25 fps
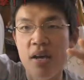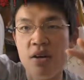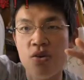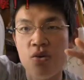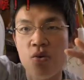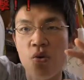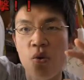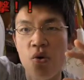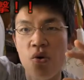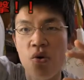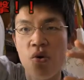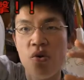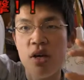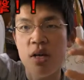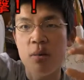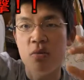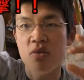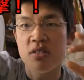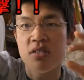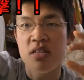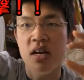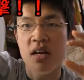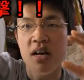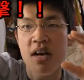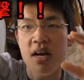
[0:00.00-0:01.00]
ルコロより
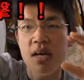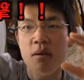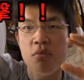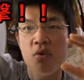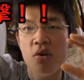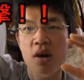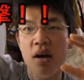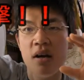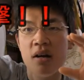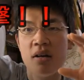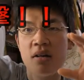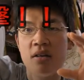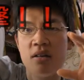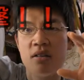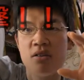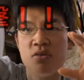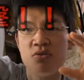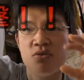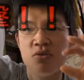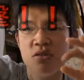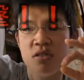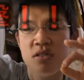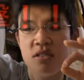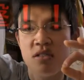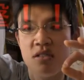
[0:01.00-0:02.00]
もじゃがいもが
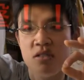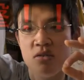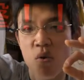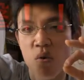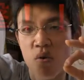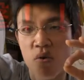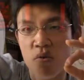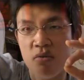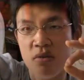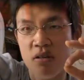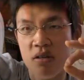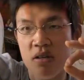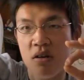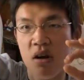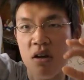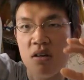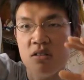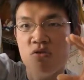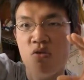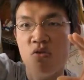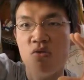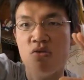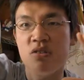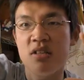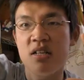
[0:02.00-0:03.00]
ふっ
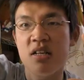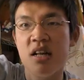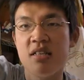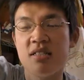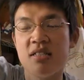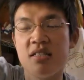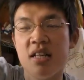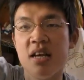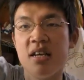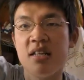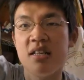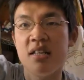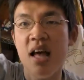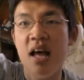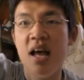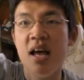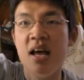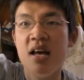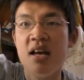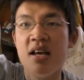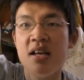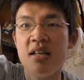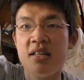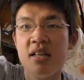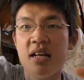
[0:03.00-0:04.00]
こになっていて
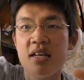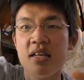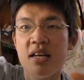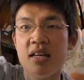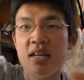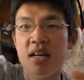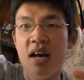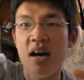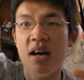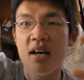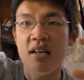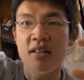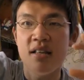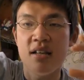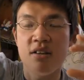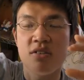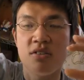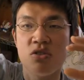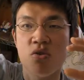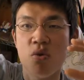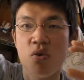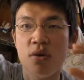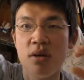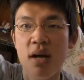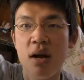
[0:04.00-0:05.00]
中に入っている
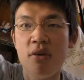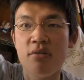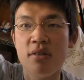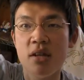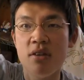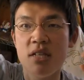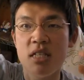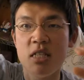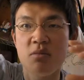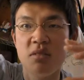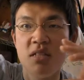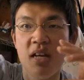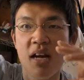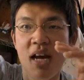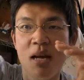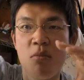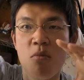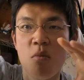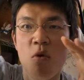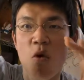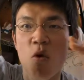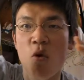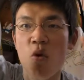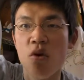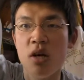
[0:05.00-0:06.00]
食感を楽しむじゃがい
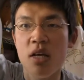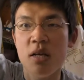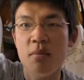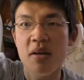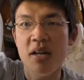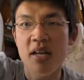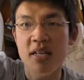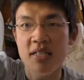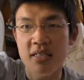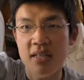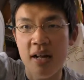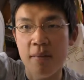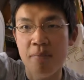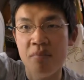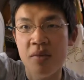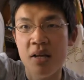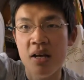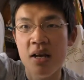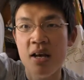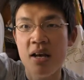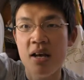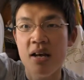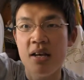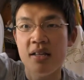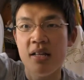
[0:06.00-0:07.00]
もも大きめでした
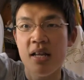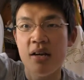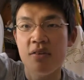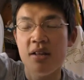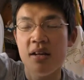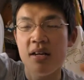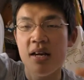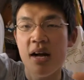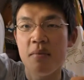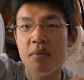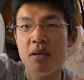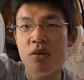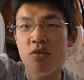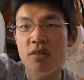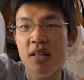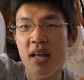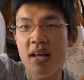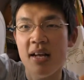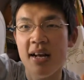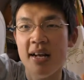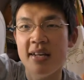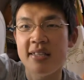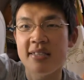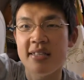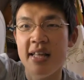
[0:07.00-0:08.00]
なので噛み応
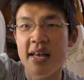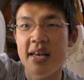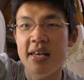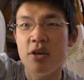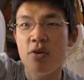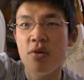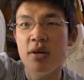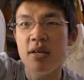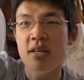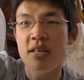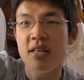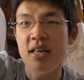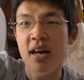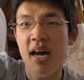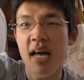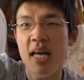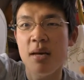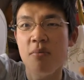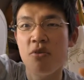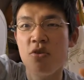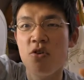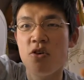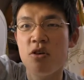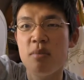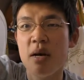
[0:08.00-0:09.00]
えがあってよりじゃが
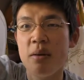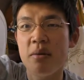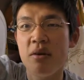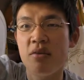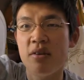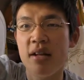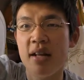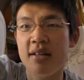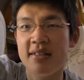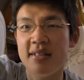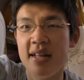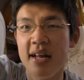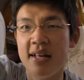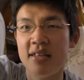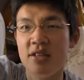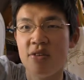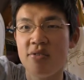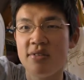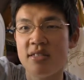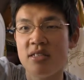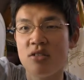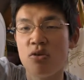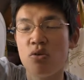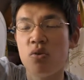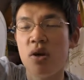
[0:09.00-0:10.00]
いものうまみを堪
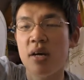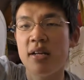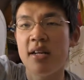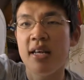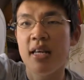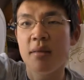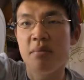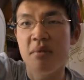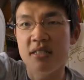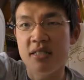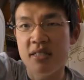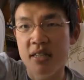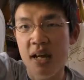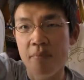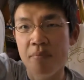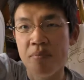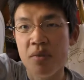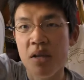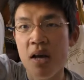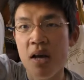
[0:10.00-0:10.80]
能することができました